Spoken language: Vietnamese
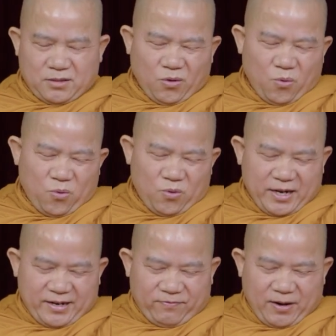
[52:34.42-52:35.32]
tu
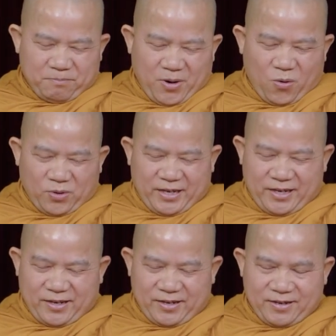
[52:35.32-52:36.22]
cái pháp môn
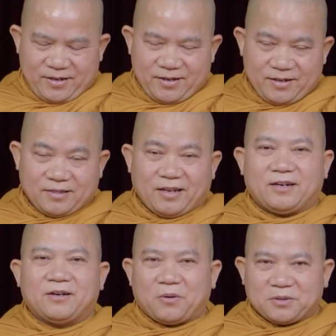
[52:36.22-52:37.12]
gì
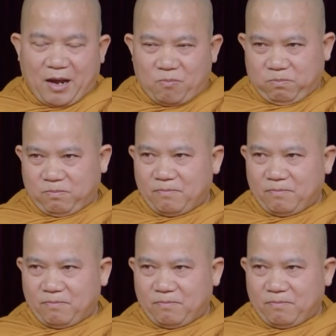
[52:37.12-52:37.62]
tịnh độ tông